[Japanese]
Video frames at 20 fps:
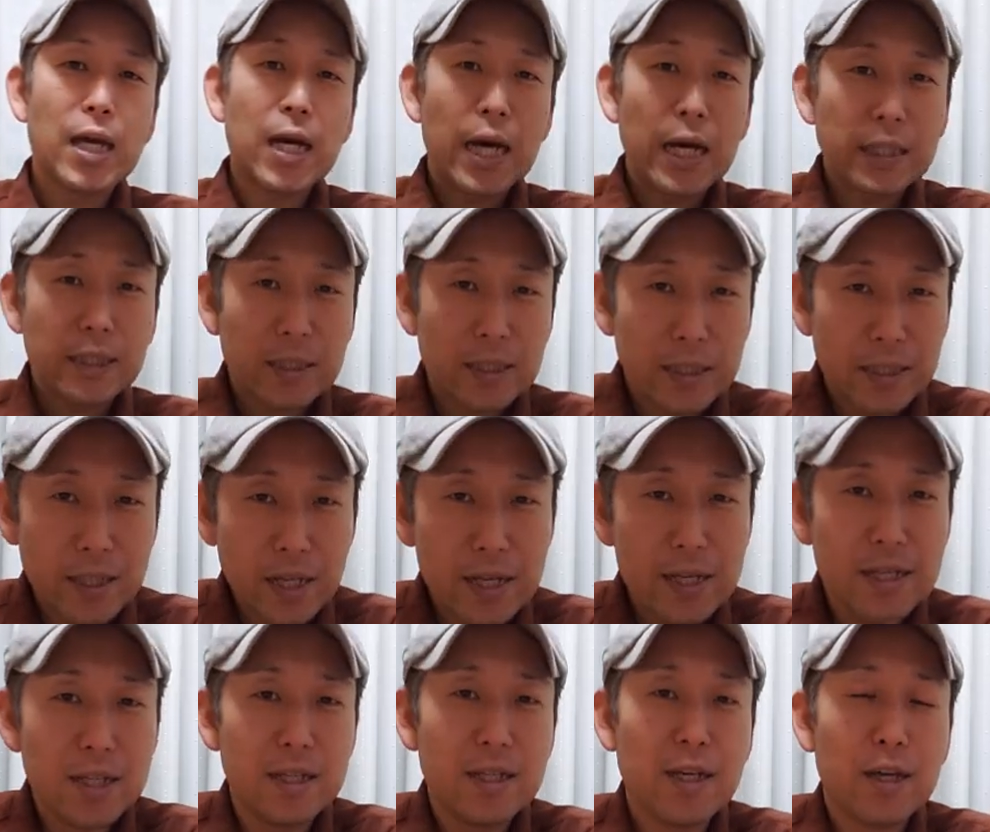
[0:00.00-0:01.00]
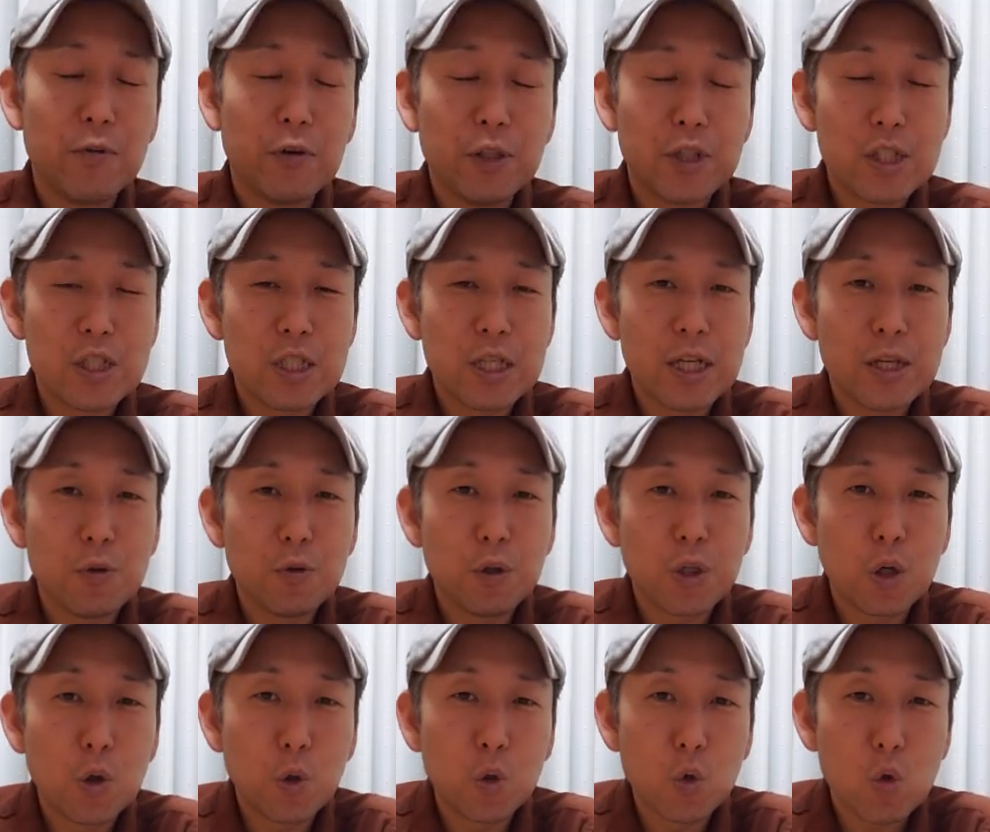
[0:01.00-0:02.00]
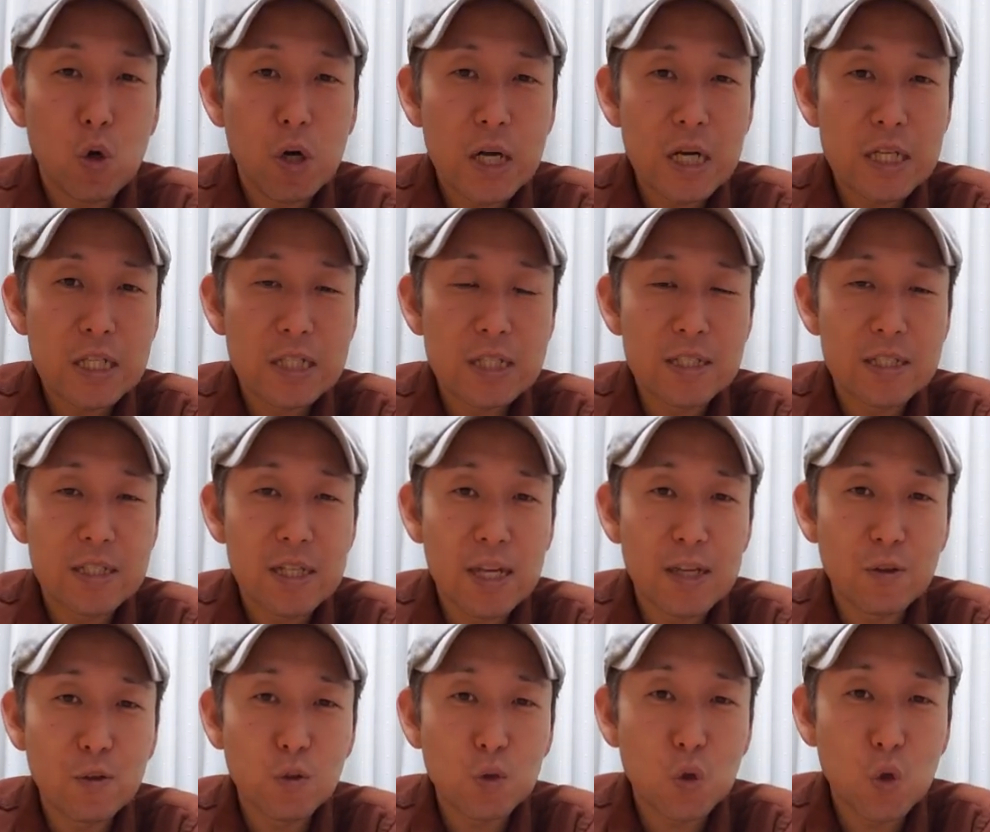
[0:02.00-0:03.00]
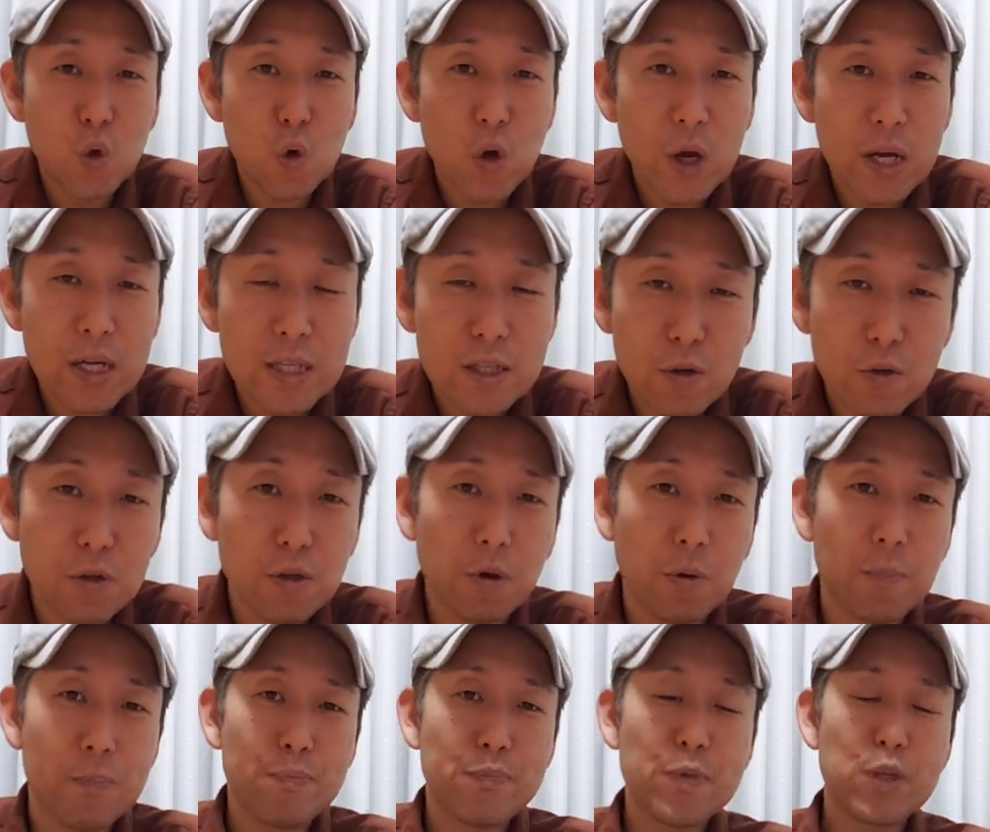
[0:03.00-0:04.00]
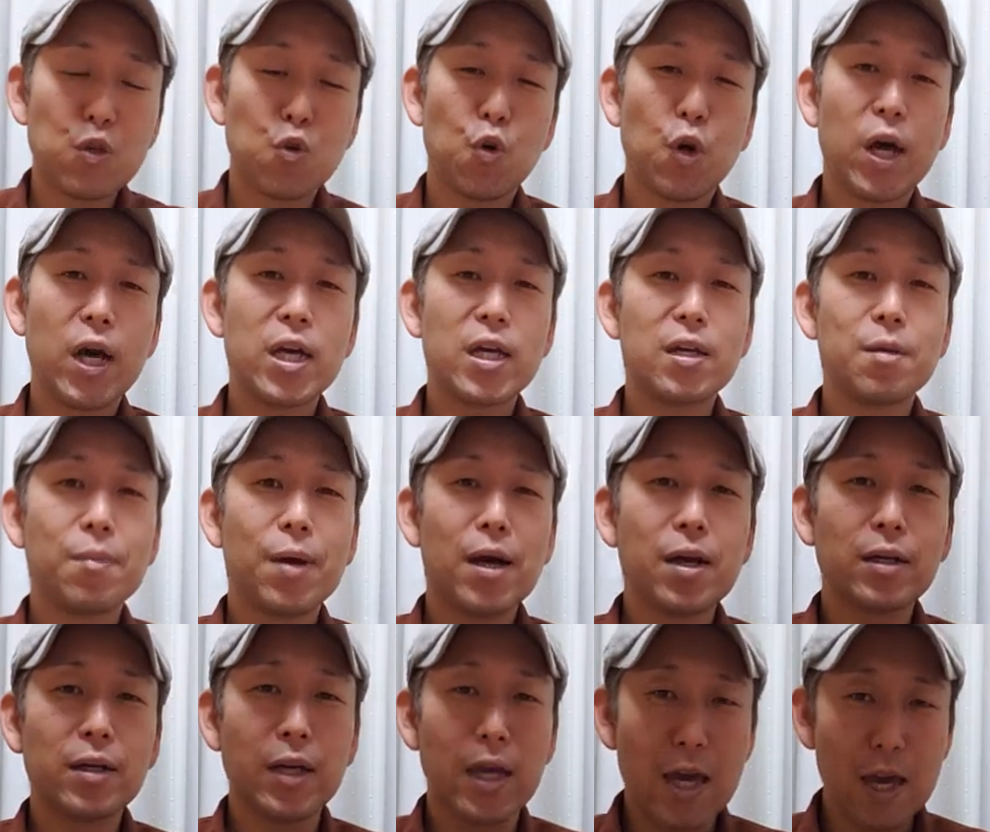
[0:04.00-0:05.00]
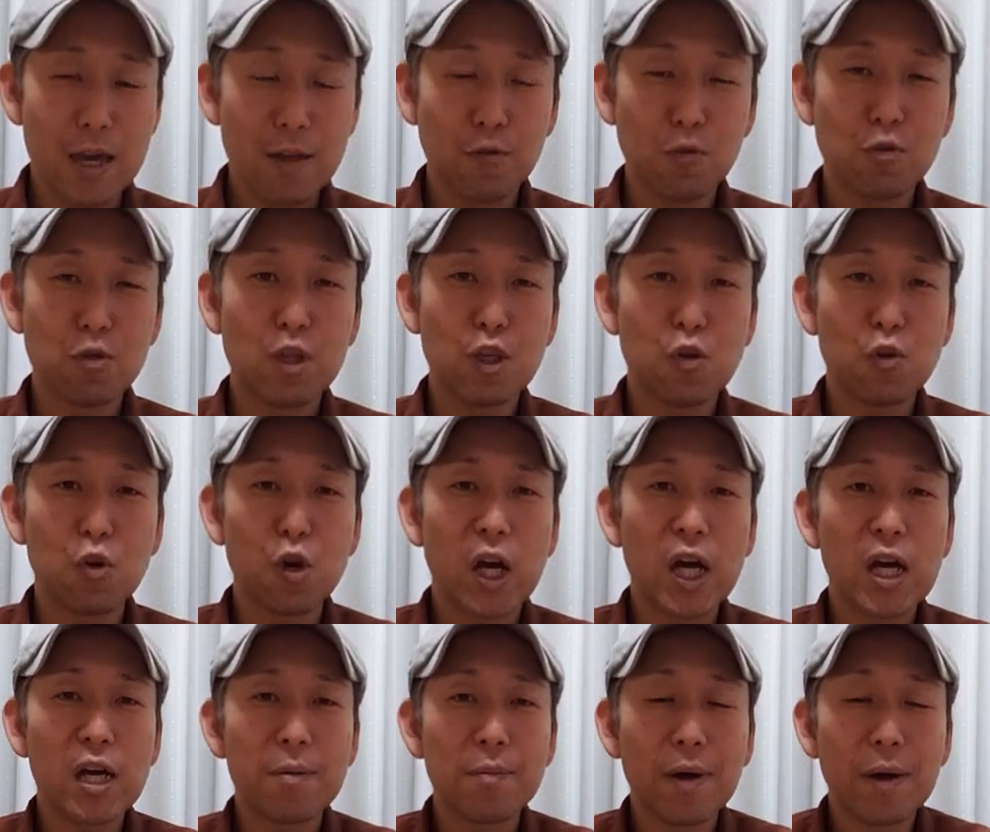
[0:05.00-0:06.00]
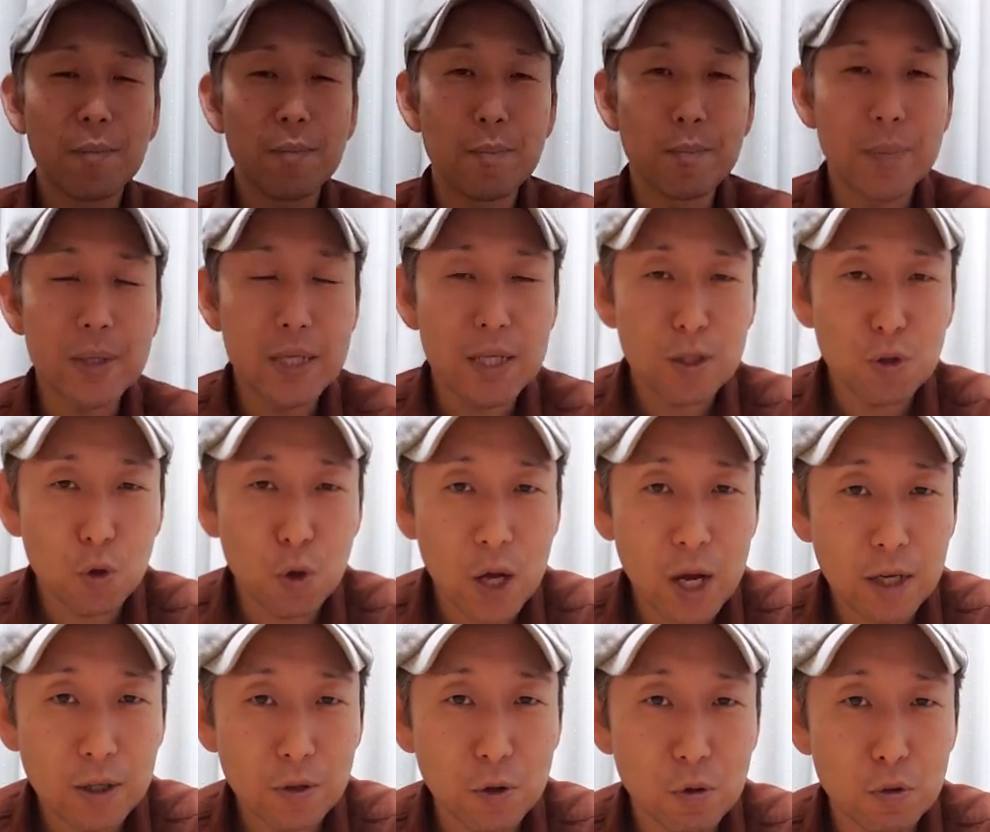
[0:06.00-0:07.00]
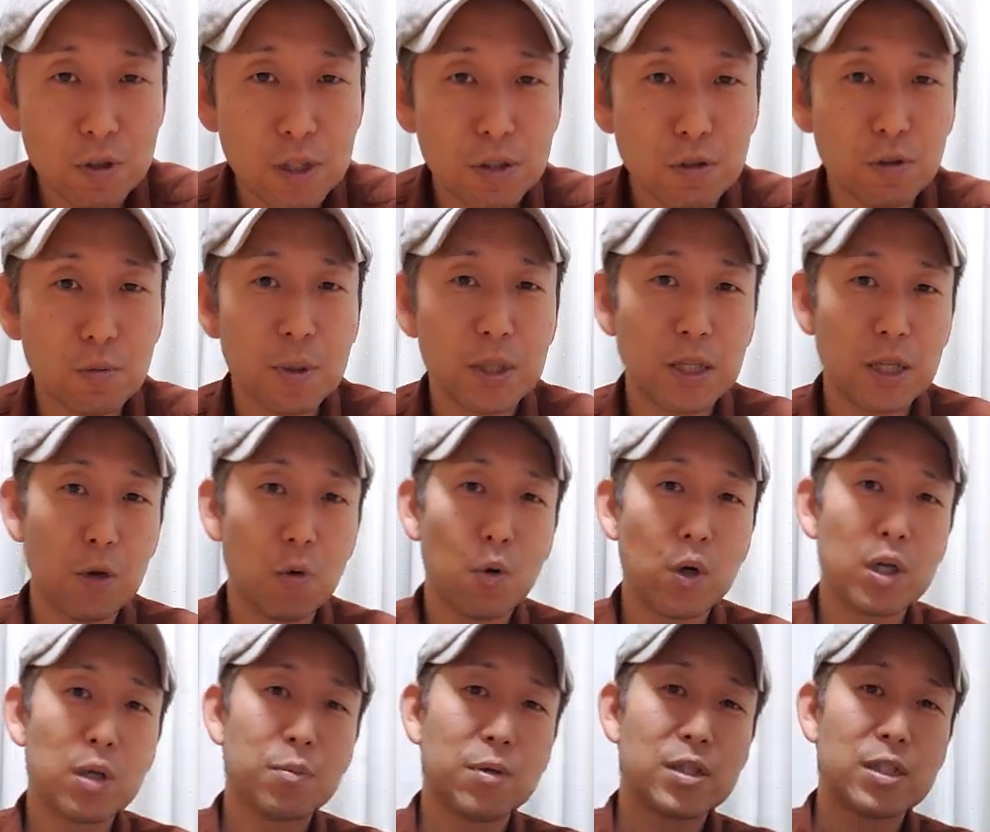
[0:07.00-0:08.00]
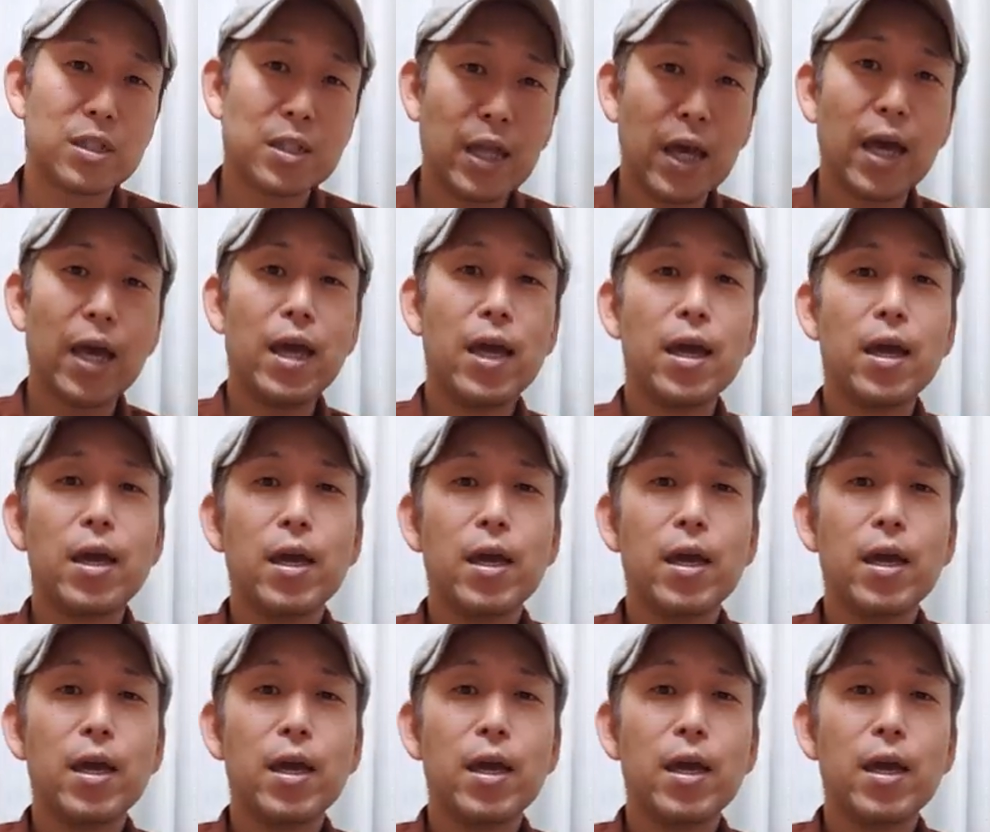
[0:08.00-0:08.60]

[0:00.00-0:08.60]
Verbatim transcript: 勝手に私がいろんなことをお話ししていく動画いよいよ初回版 A そして初回版 B の楽曲が全て終わりまして